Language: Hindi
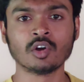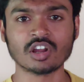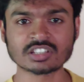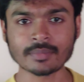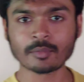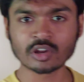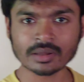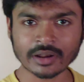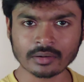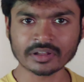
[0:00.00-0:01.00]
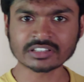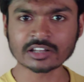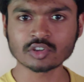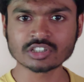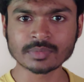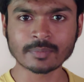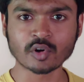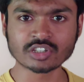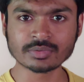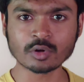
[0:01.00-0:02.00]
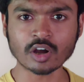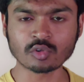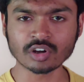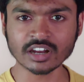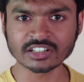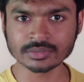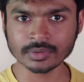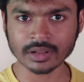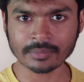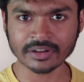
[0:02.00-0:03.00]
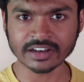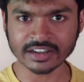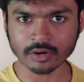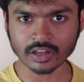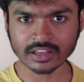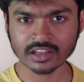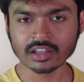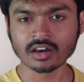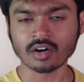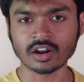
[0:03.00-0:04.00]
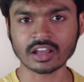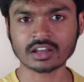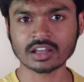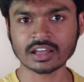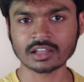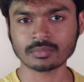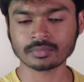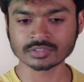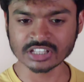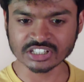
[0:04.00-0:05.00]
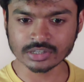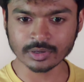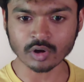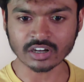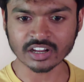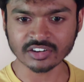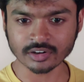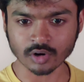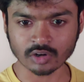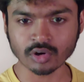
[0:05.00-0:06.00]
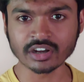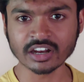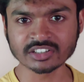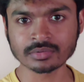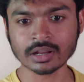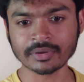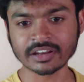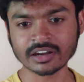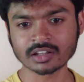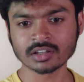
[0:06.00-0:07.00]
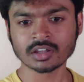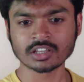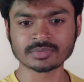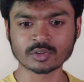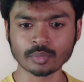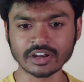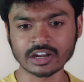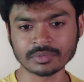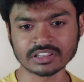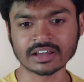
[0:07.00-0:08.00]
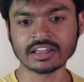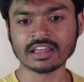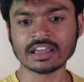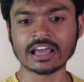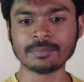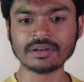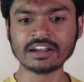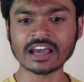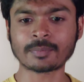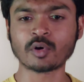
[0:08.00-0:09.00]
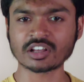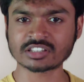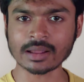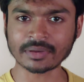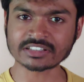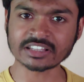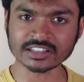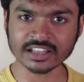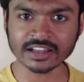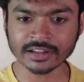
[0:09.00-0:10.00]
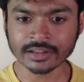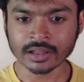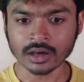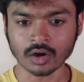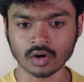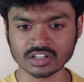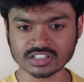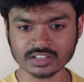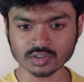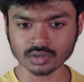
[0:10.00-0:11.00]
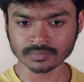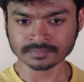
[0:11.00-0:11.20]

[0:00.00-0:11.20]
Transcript: और इसका मेमोरी के बारे में बात करें तो इसमें फोर जी बी वन ट्वेंटी एट जी बी वाला वेरियंट है एक और एक है सिक्स जी बी वन वन ट्वेंटी एट जी वाला वेरियंट इसमें दो वेरियंट मिलता है एल पी डी डी आर फोर एक्स रैम के साथ आता है और इसका जो